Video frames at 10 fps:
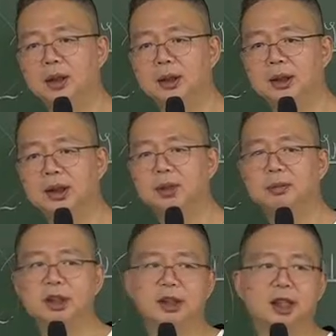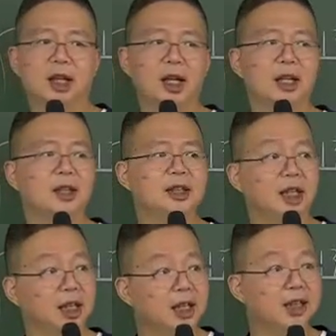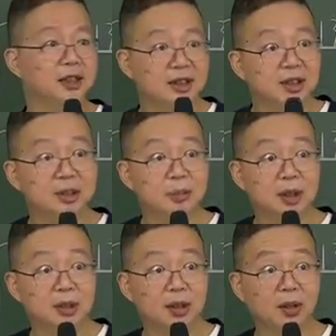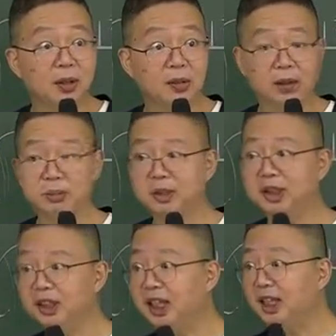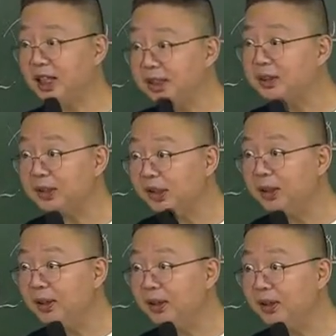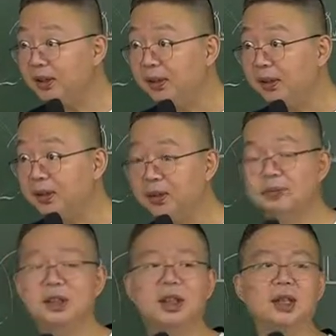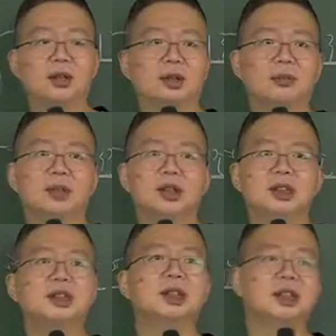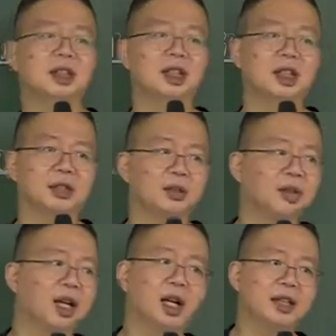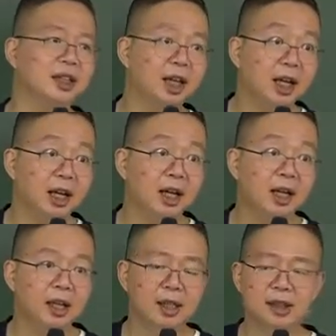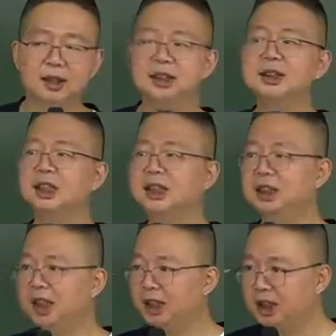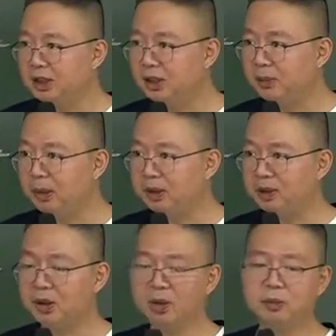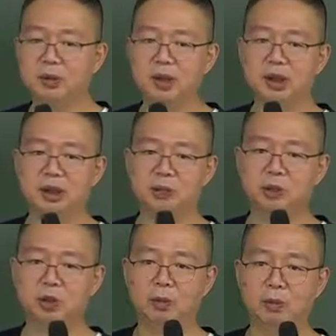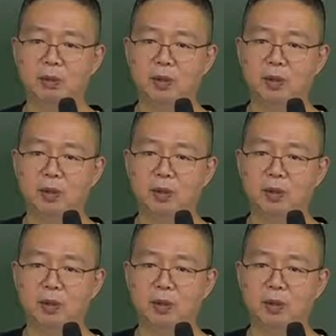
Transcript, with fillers: 지금 이제 제가 강의 제 강의를 들으시면서 어, 여러분들이 이해가 되셨어? 어? 그럼 이게 여러분들이 진짜 이해가 된 거냐가 아니라 진짜 이해가 되시려면은 여러분들이 직접